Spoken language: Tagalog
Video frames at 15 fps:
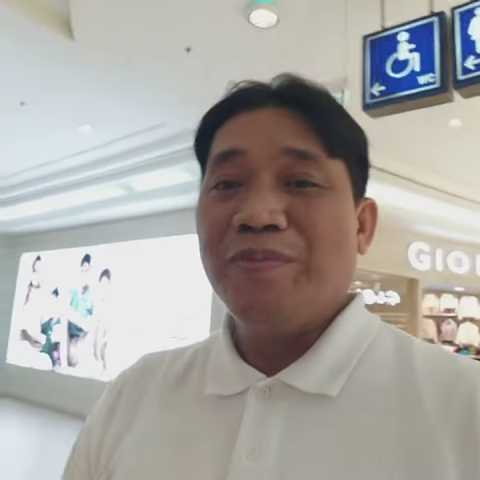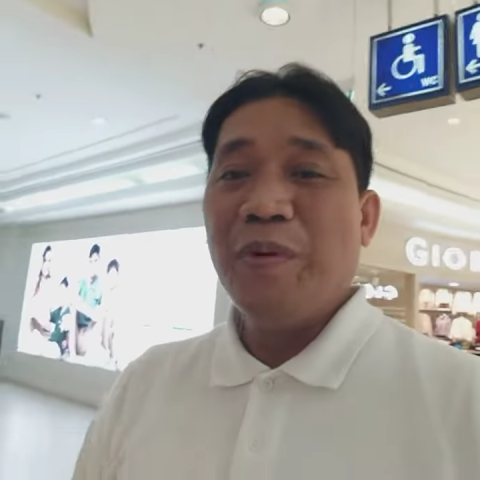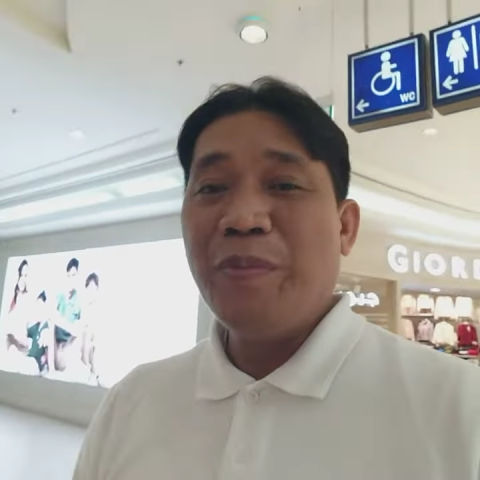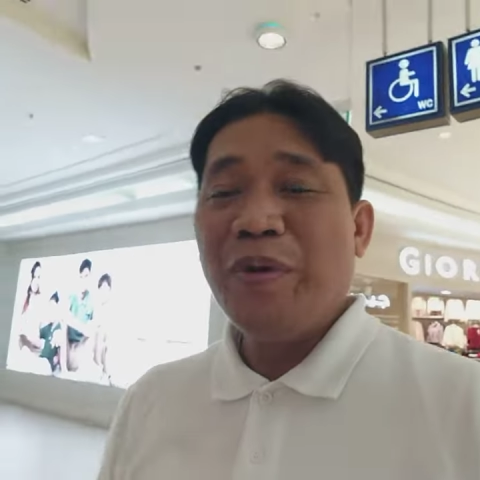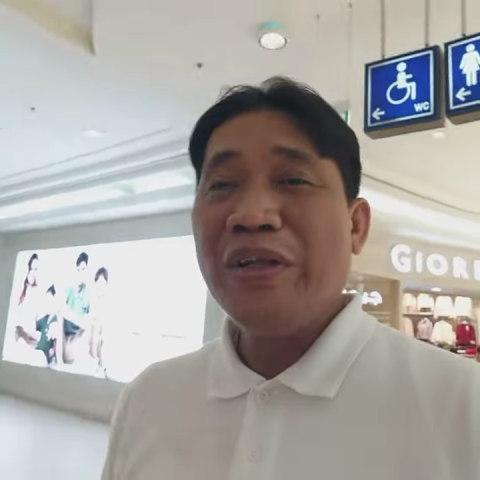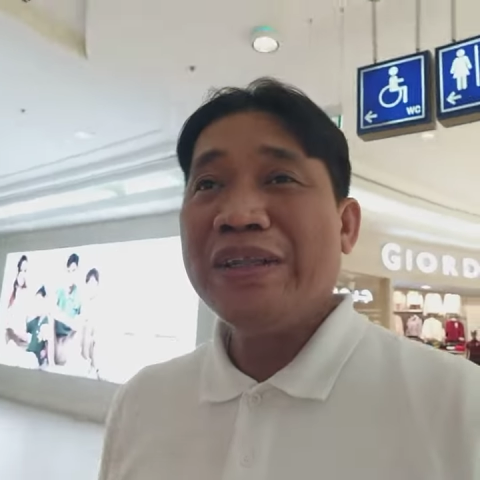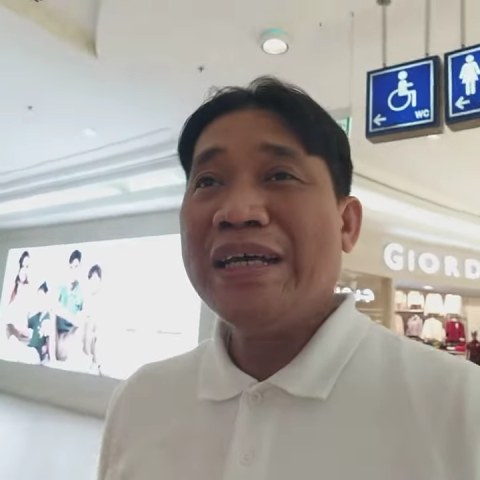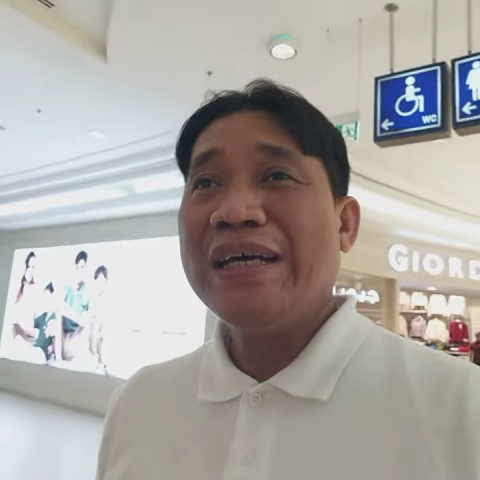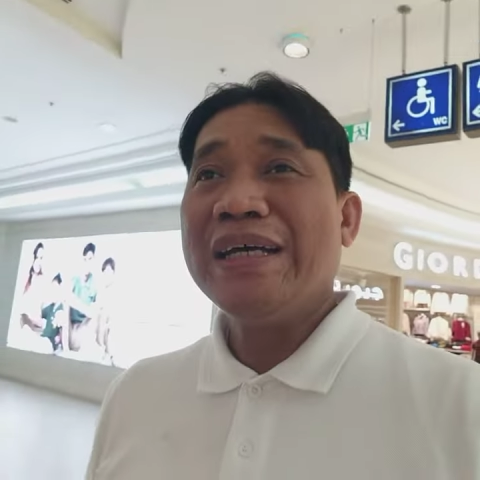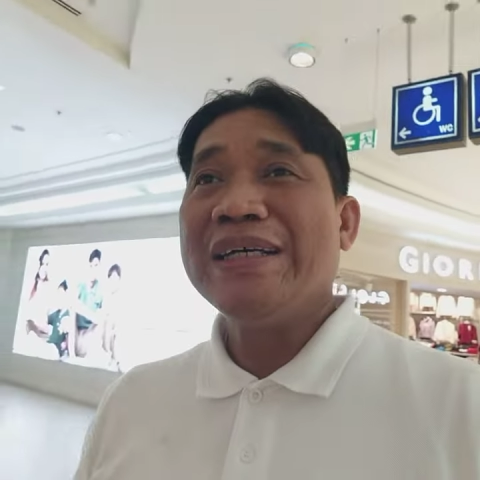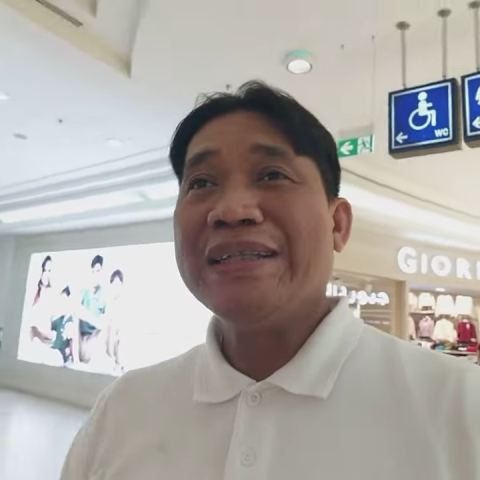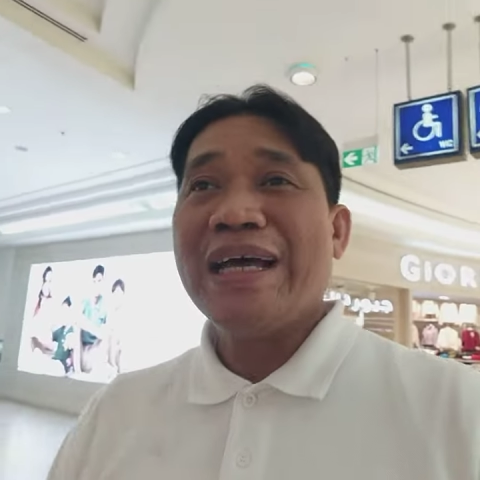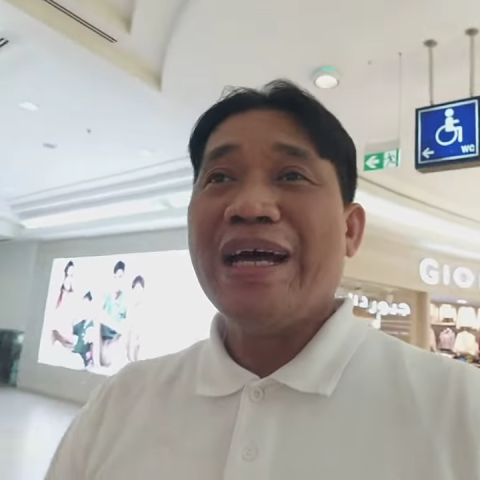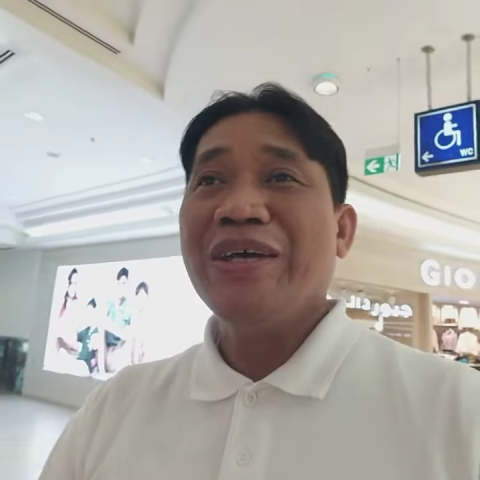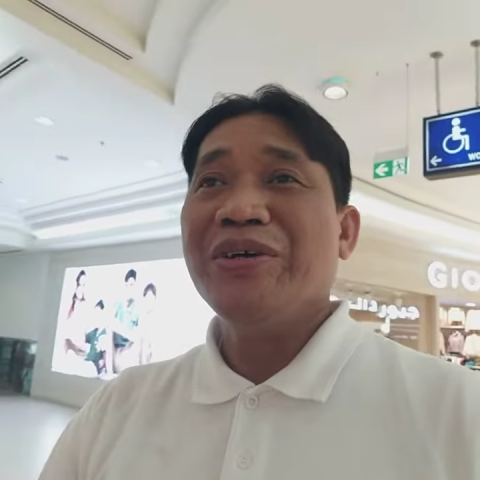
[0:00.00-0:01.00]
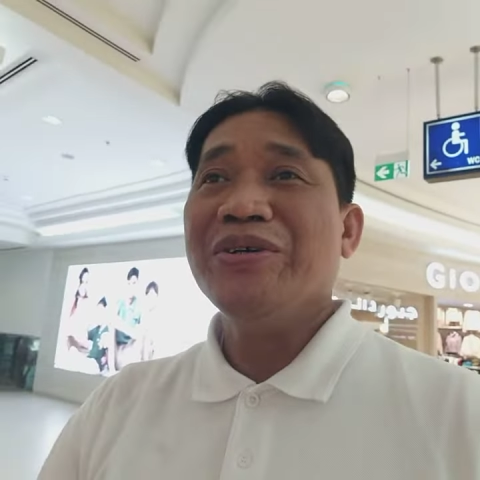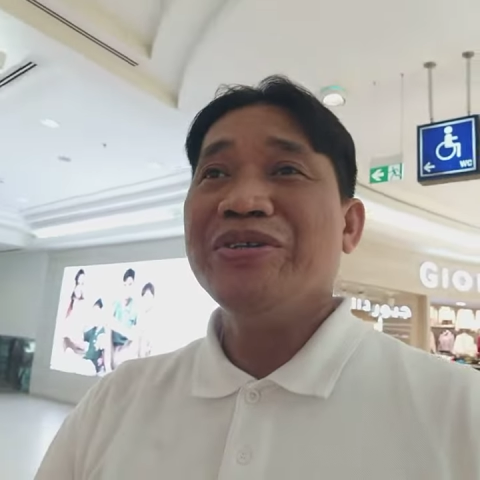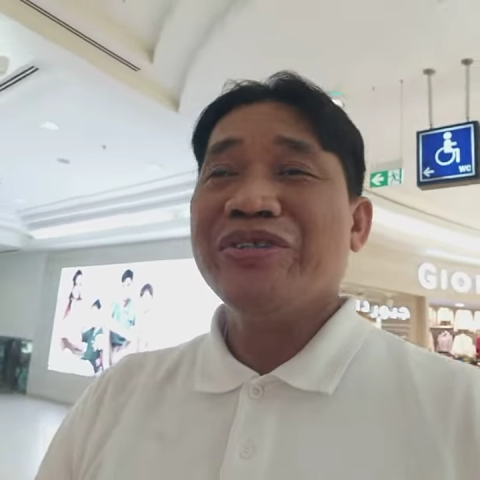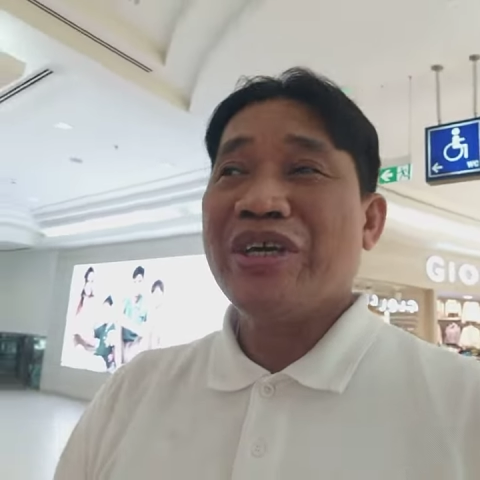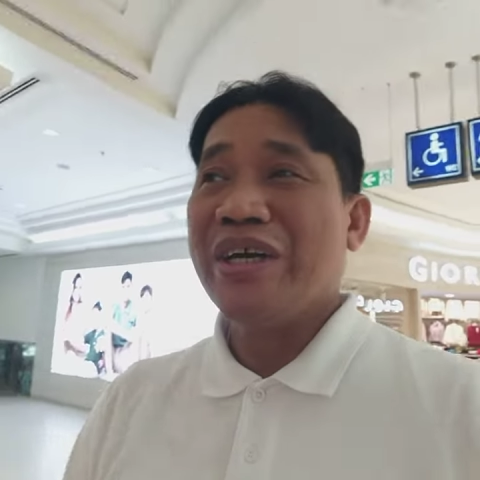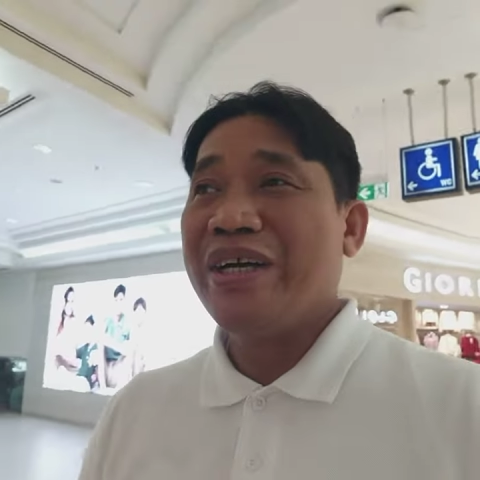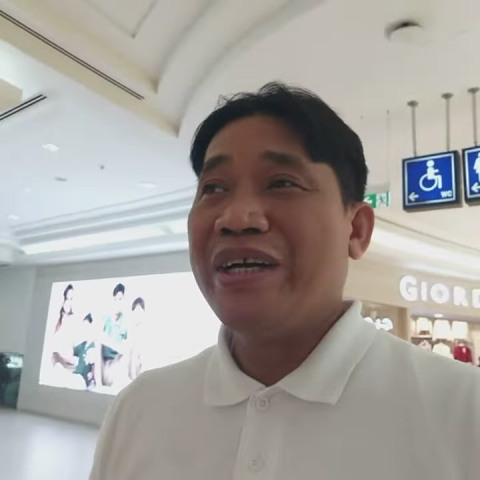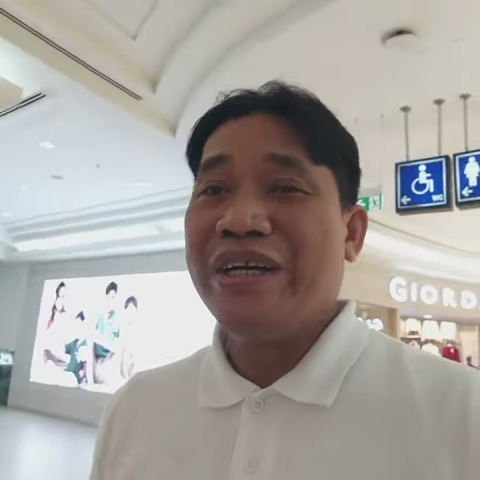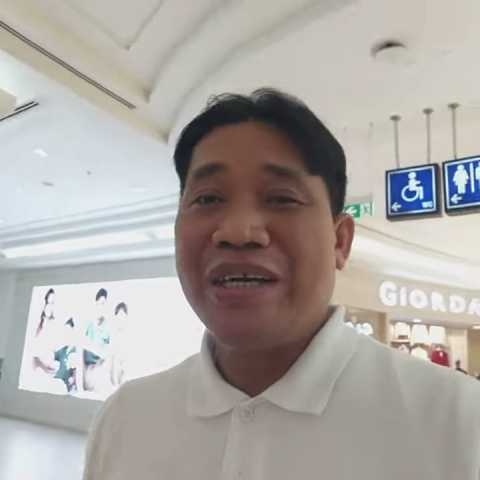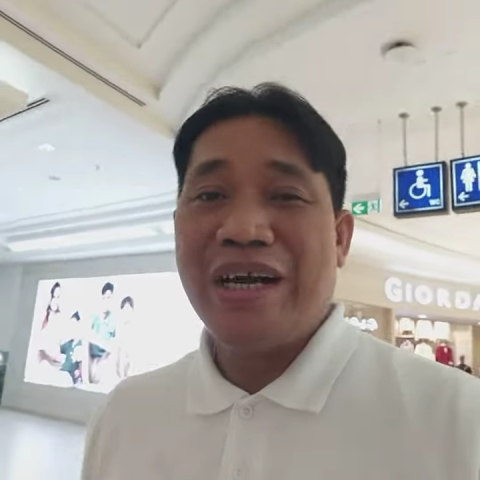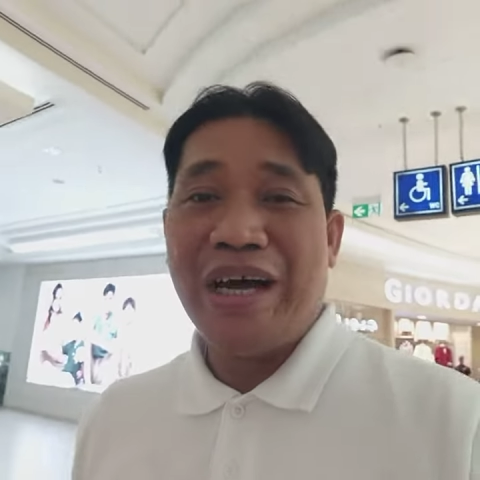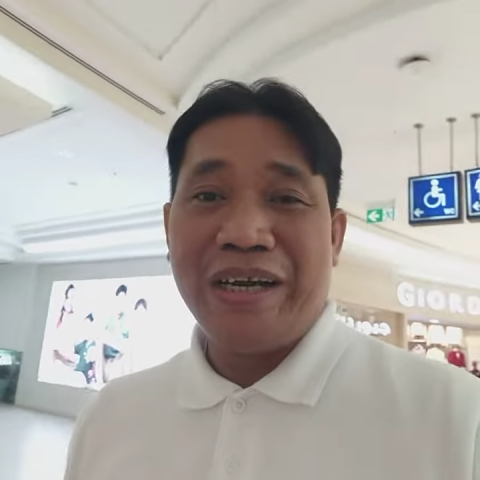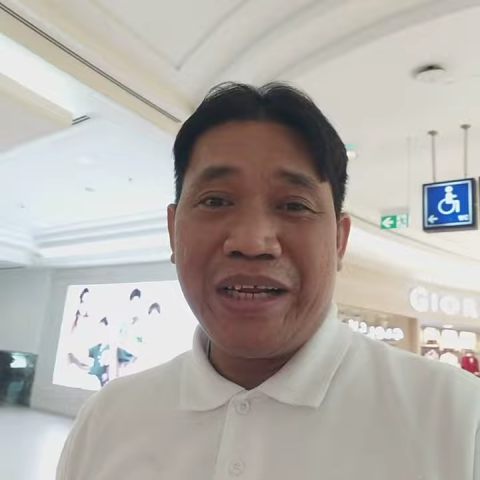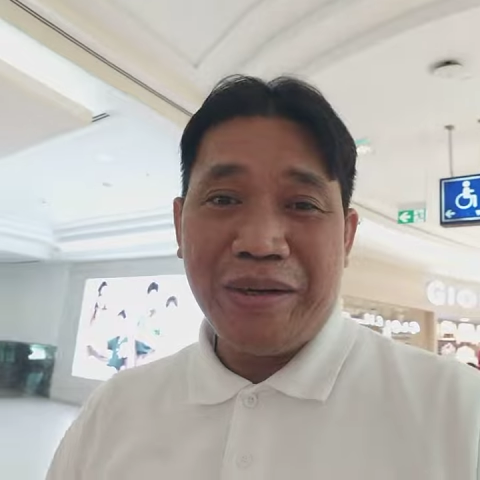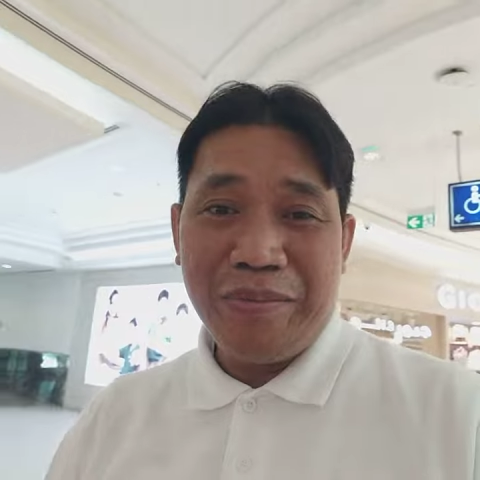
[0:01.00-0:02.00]
pupunta tayo sa
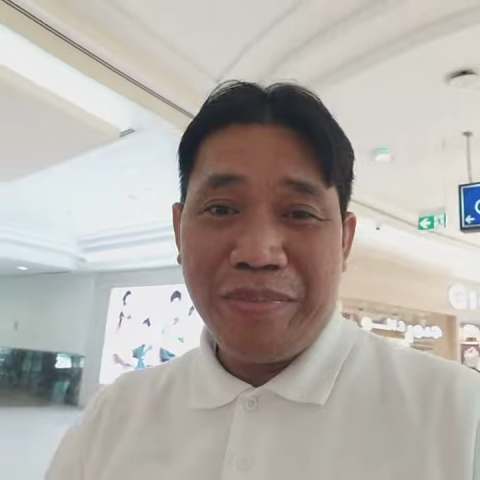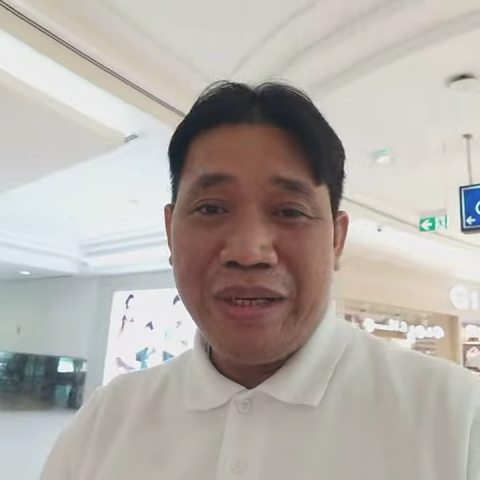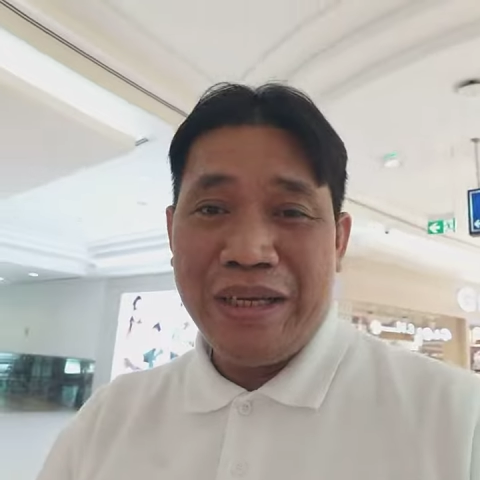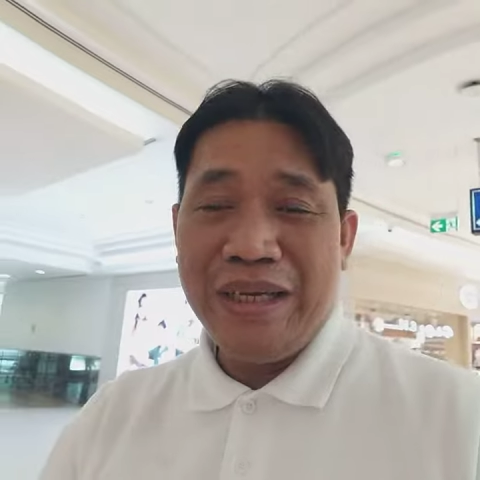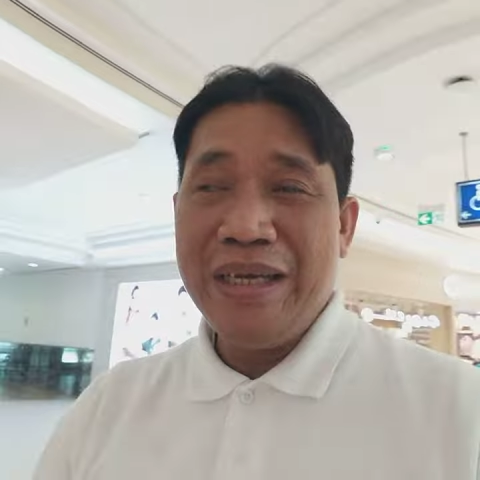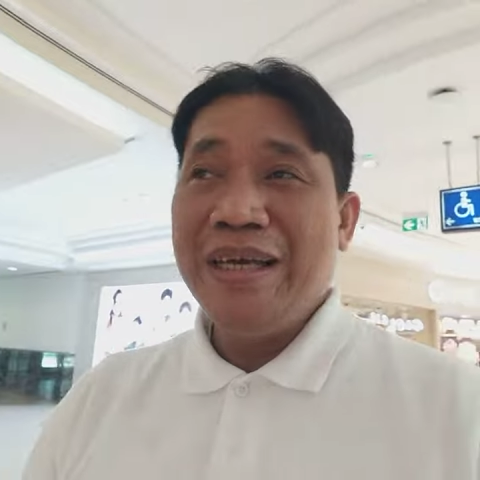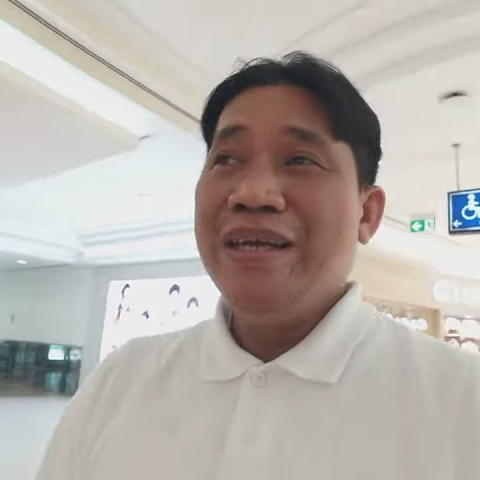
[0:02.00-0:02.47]
R&B.